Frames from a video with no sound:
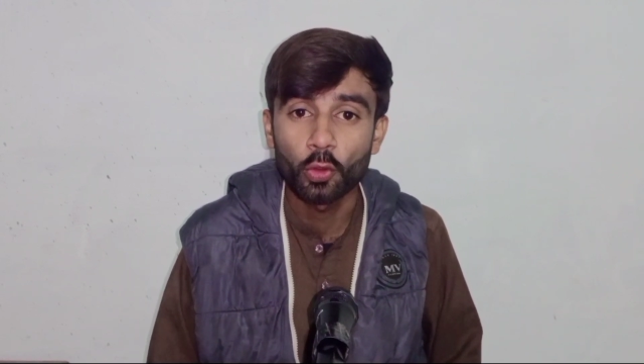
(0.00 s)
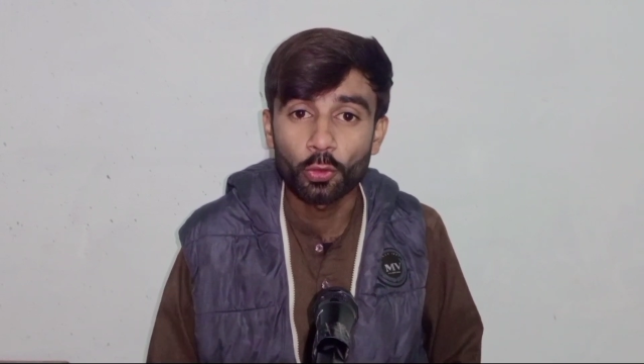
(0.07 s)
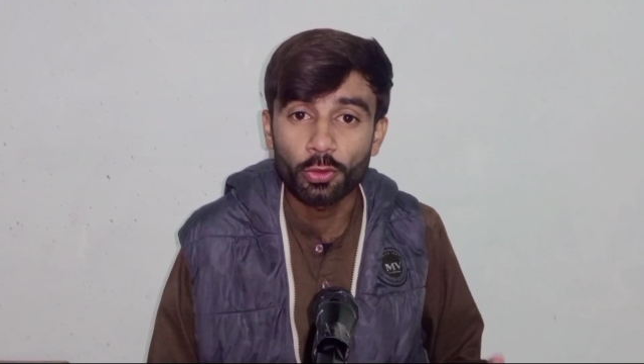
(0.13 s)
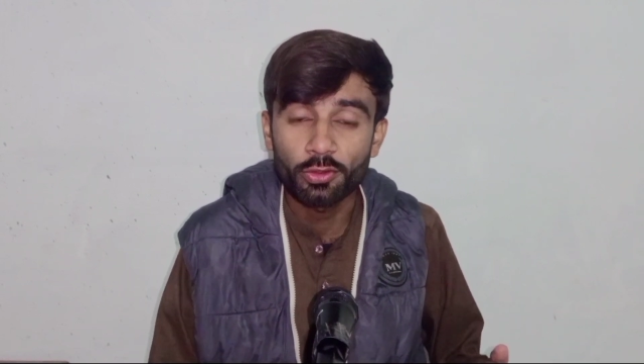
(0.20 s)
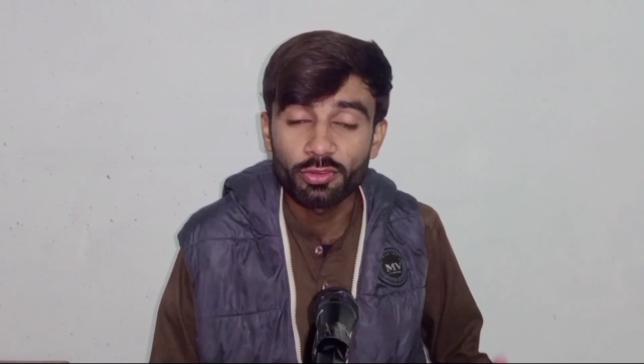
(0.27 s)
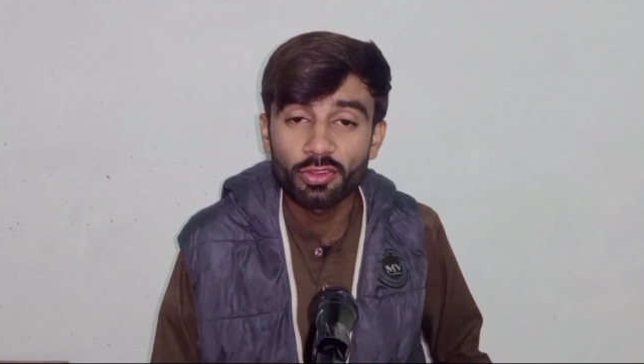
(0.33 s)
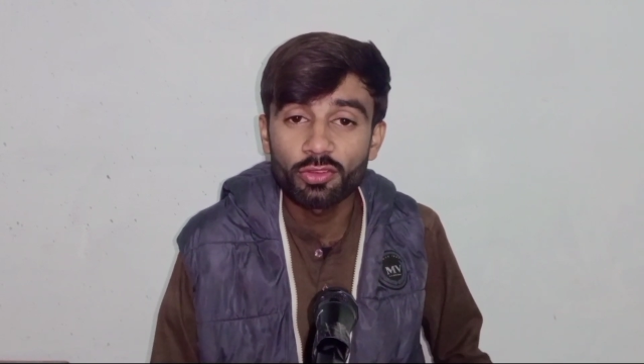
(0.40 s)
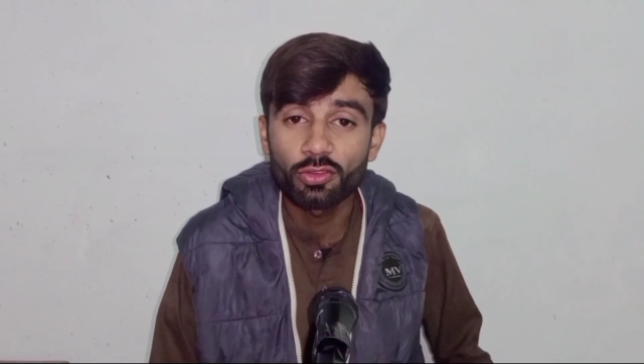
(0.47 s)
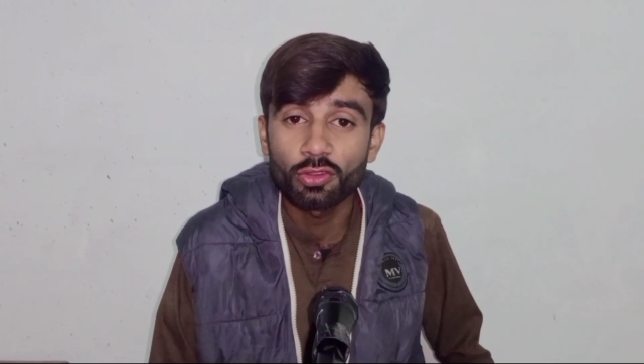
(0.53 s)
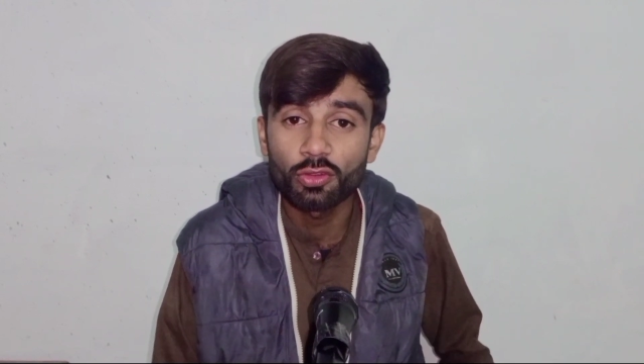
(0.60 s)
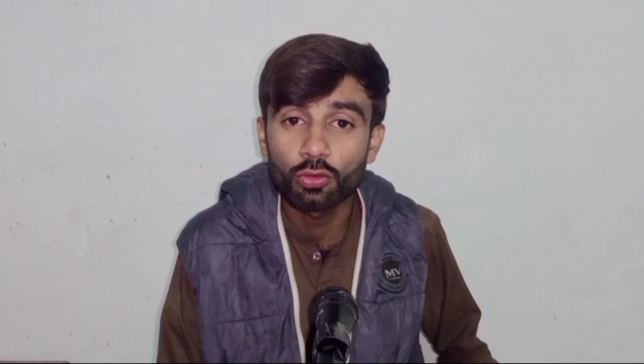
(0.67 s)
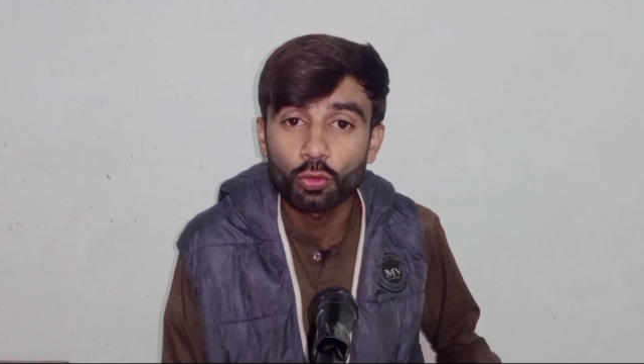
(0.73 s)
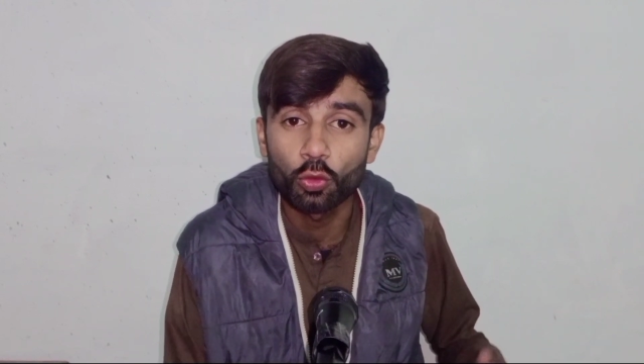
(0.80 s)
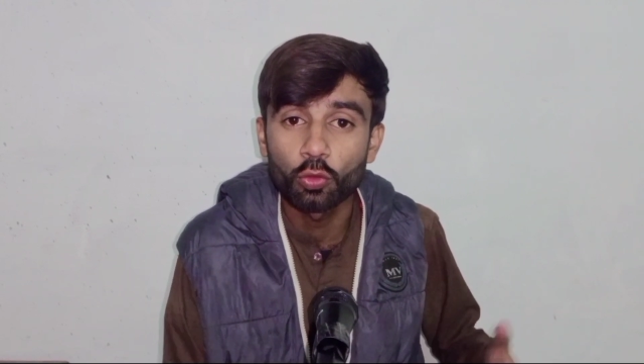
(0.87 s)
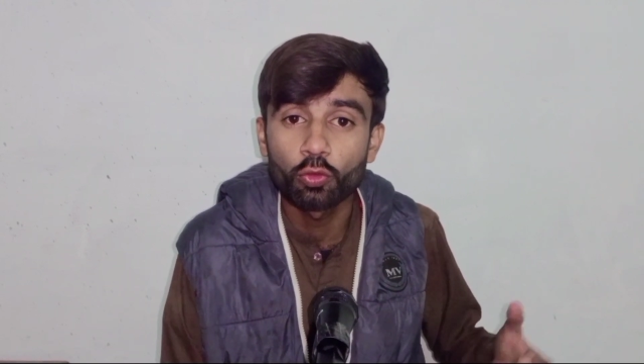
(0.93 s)
और इसी
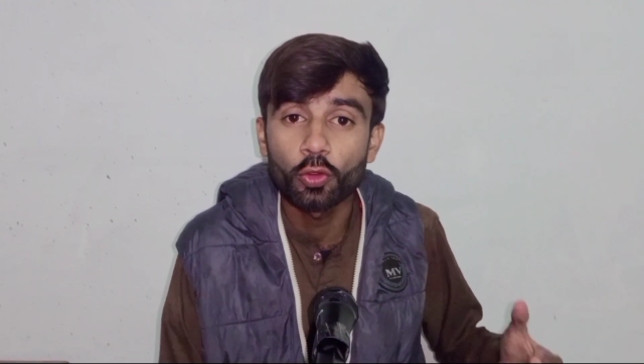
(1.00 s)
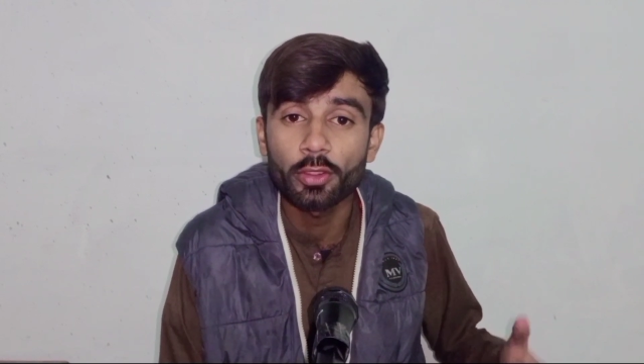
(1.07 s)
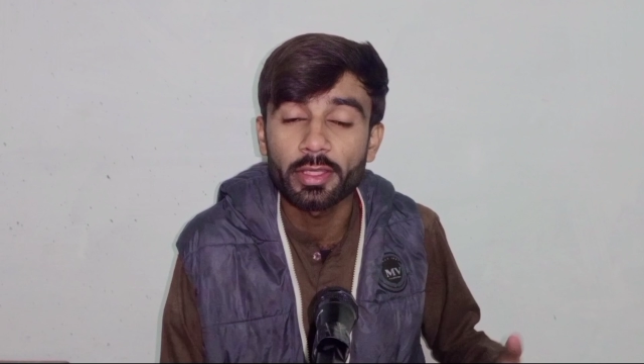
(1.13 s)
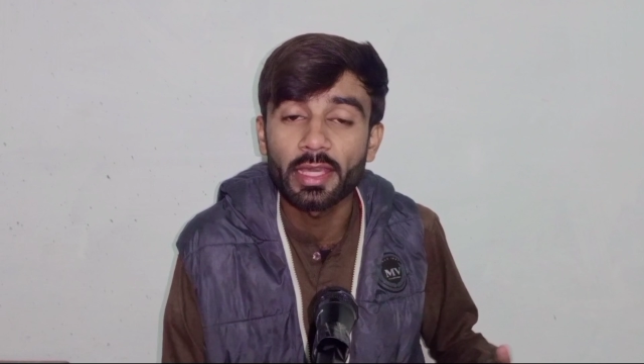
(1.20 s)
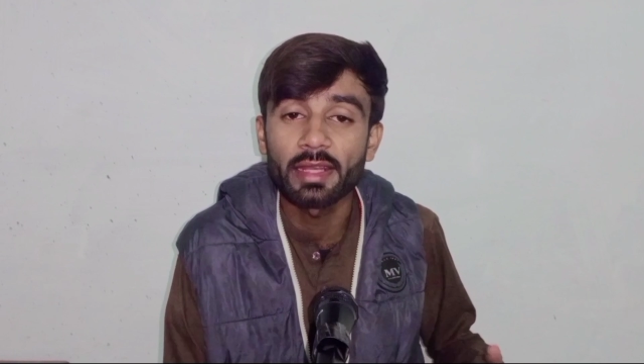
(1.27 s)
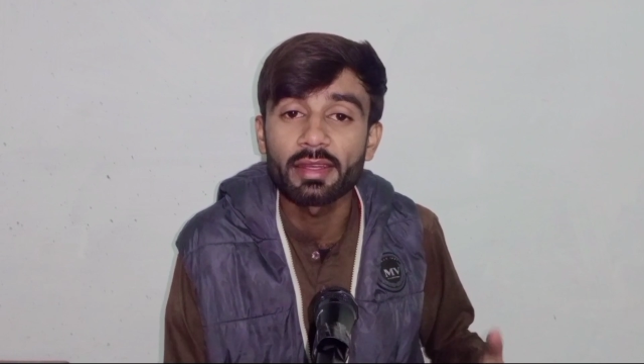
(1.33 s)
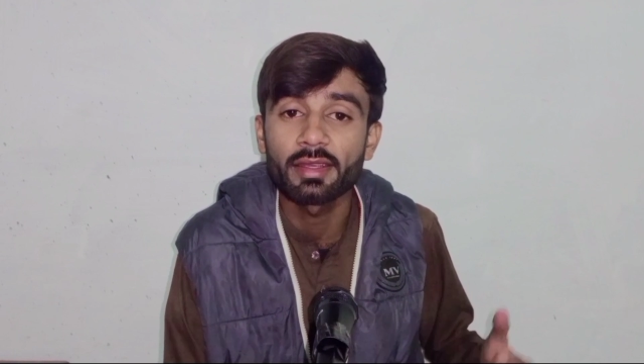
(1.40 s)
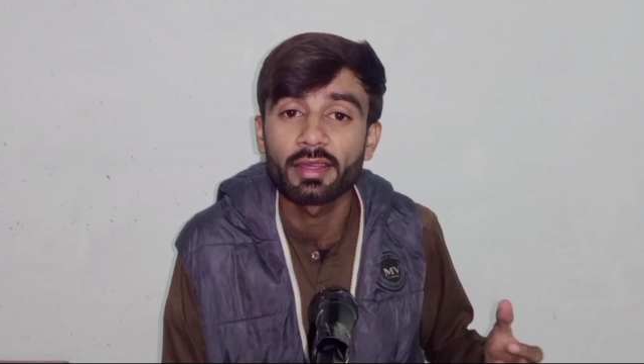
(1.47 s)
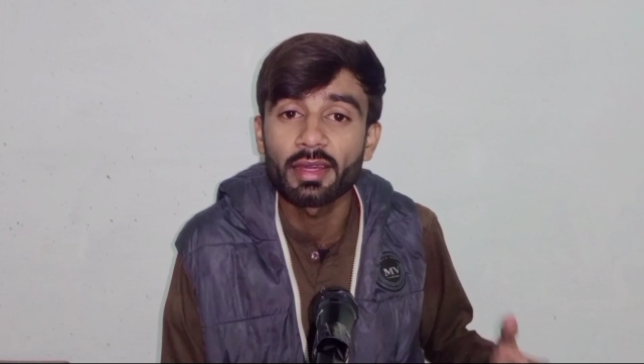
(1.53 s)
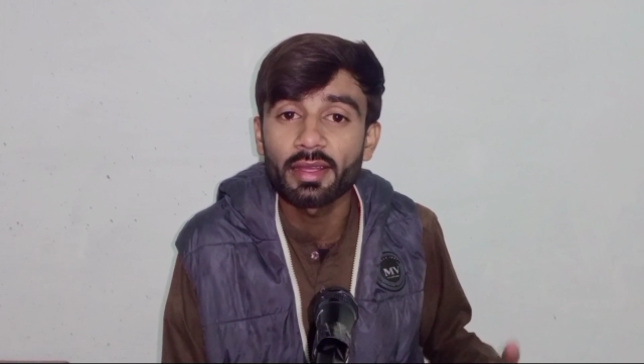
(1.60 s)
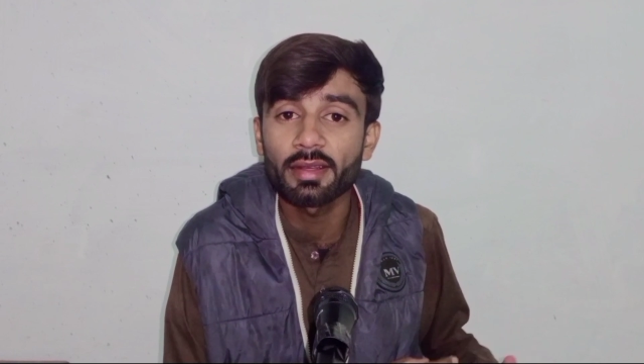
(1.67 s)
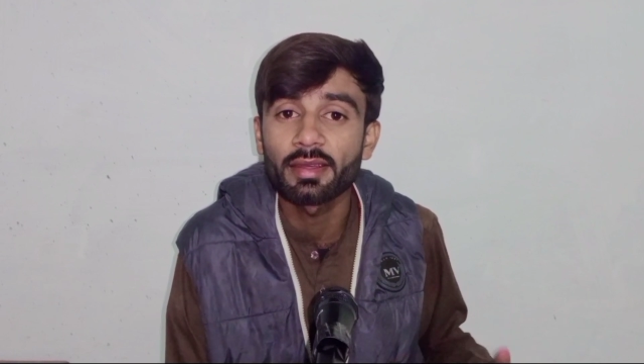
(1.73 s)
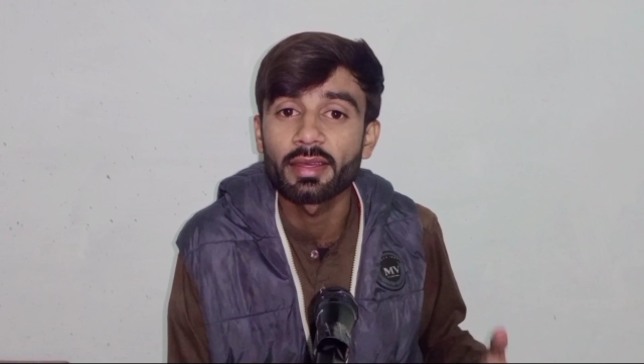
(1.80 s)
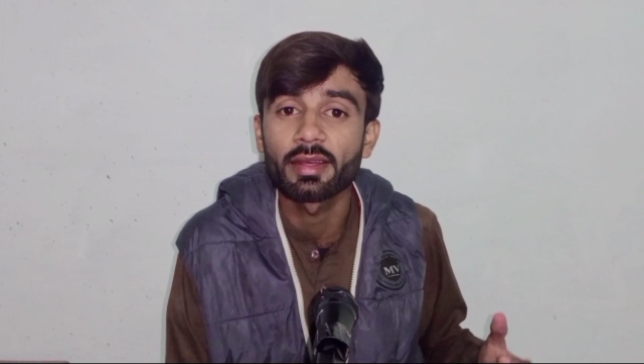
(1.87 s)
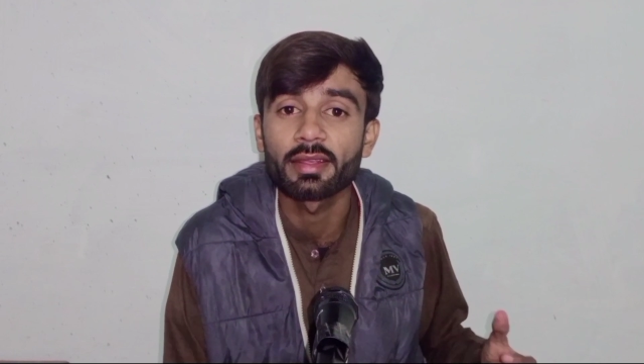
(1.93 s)
चीज़ को वो कैरी
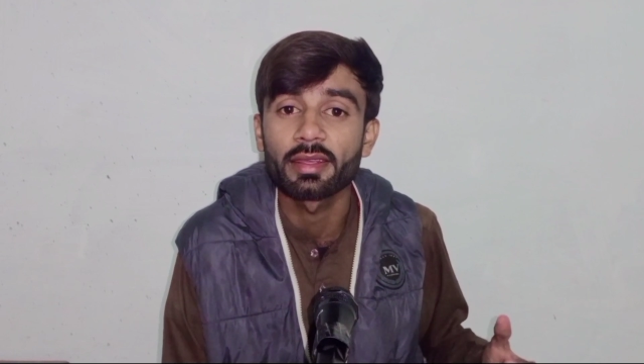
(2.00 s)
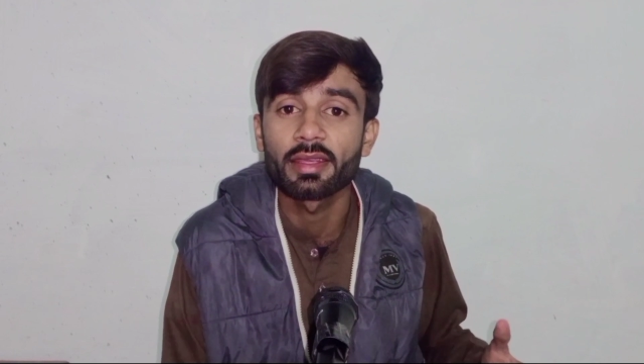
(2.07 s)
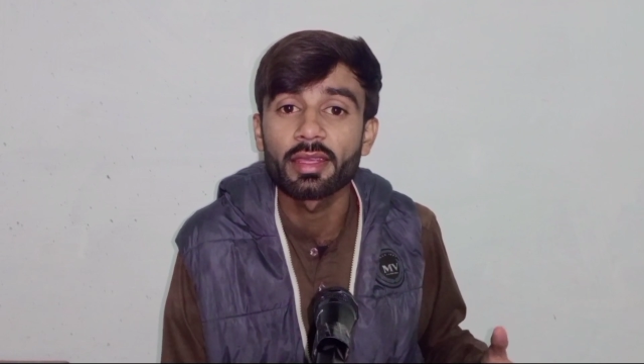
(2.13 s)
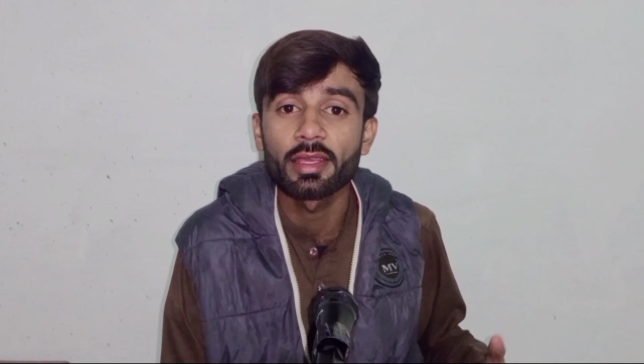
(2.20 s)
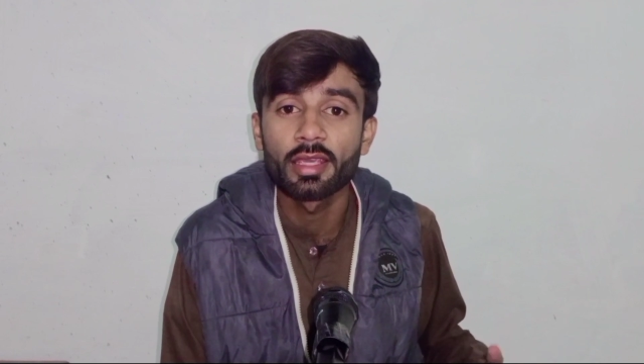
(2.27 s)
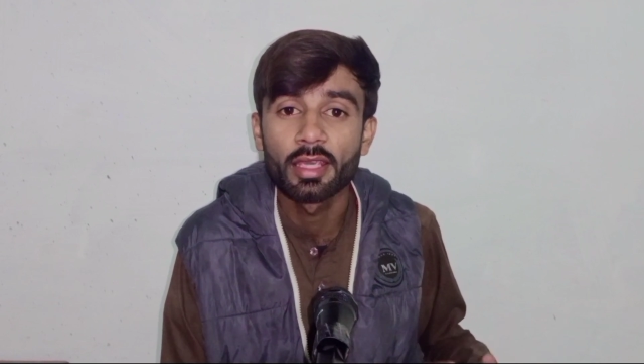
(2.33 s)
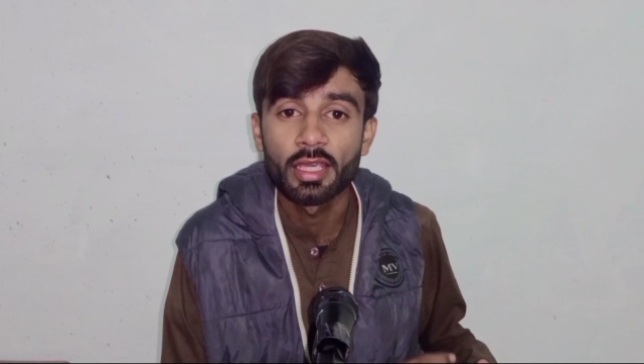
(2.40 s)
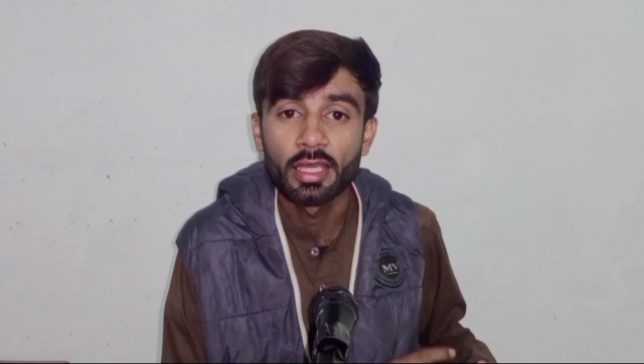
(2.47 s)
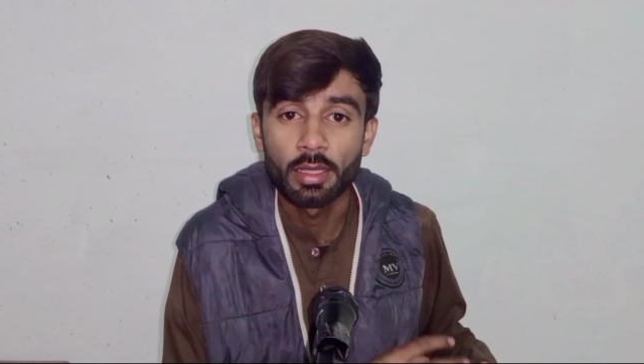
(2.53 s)
कर करके